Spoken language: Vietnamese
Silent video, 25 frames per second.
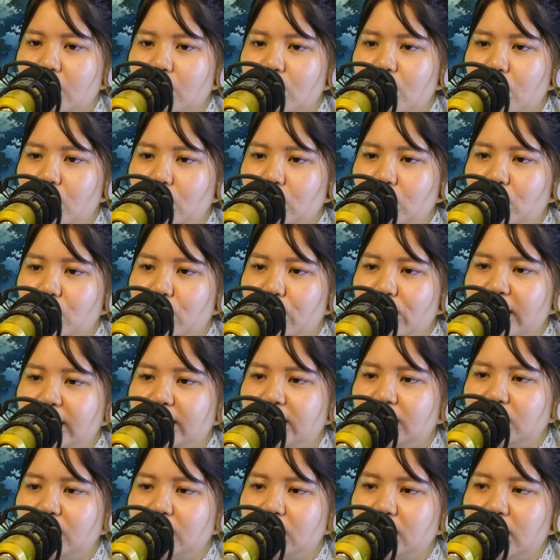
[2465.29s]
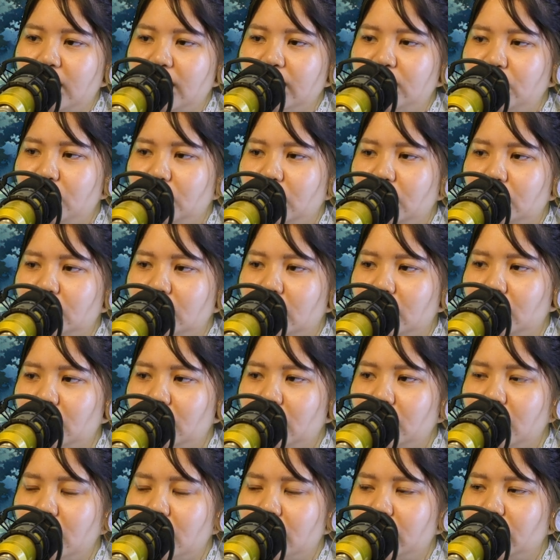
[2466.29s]
Mộ Dung Nguyệt chưa từng thấy Trương Nhật Trần
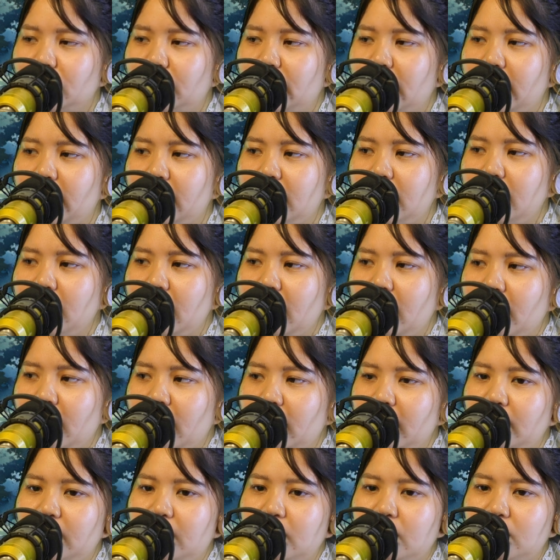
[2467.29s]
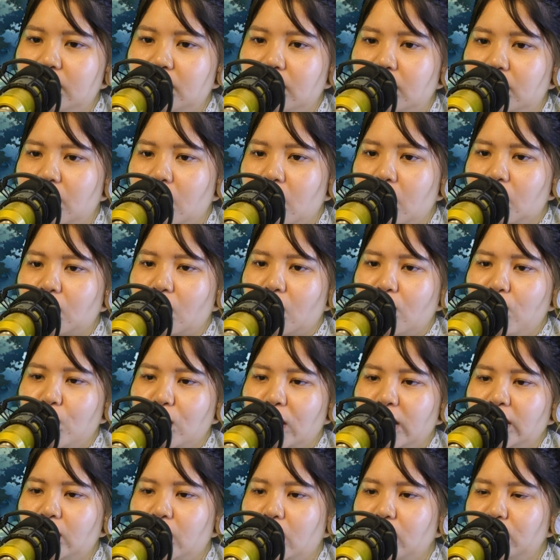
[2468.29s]
tức giận như thế, ý thức được có một
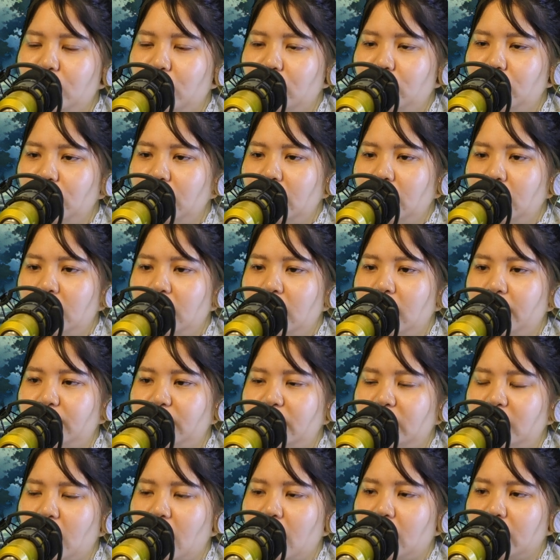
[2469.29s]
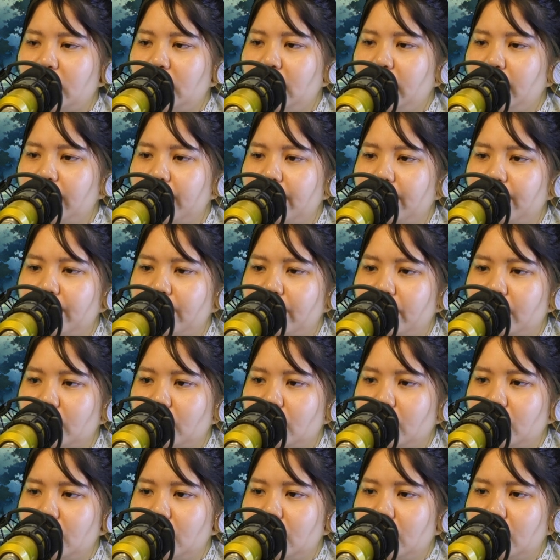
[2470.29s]
ít không đúng, lập tức hỏi,
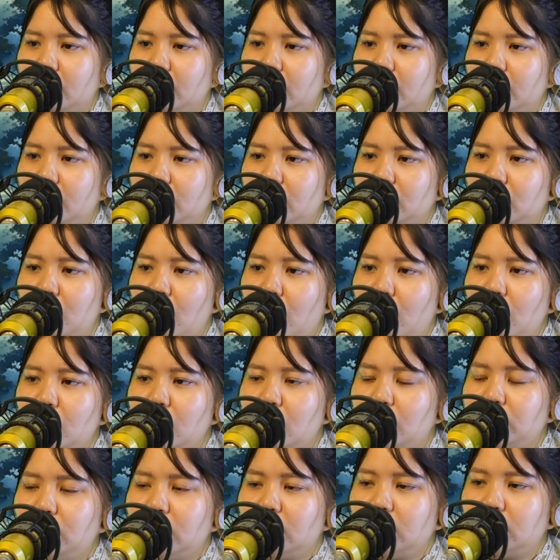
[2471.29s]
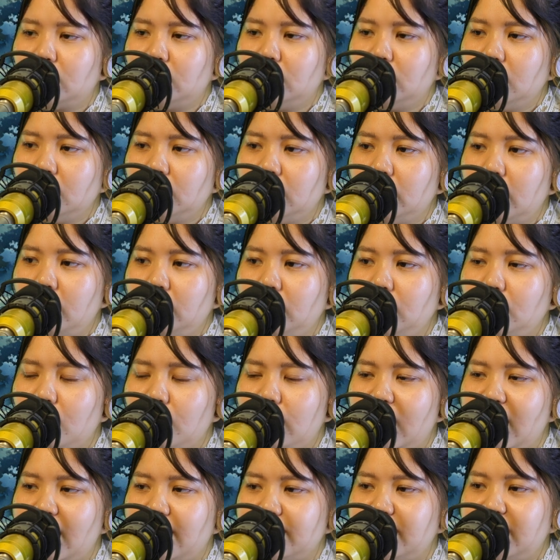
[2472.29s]
Cố công tử đến
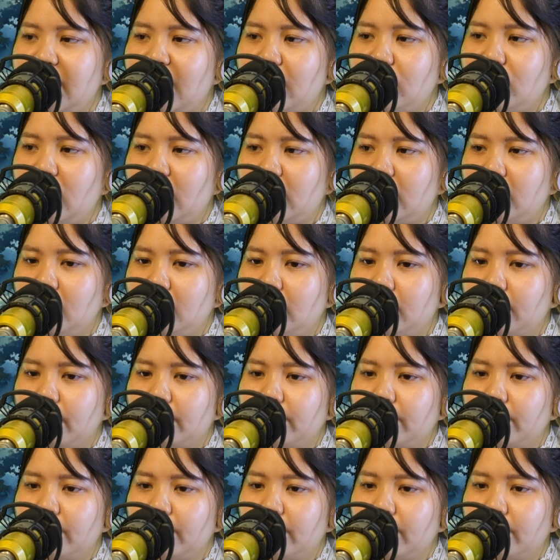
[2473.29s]
cùng là làm sao vậy?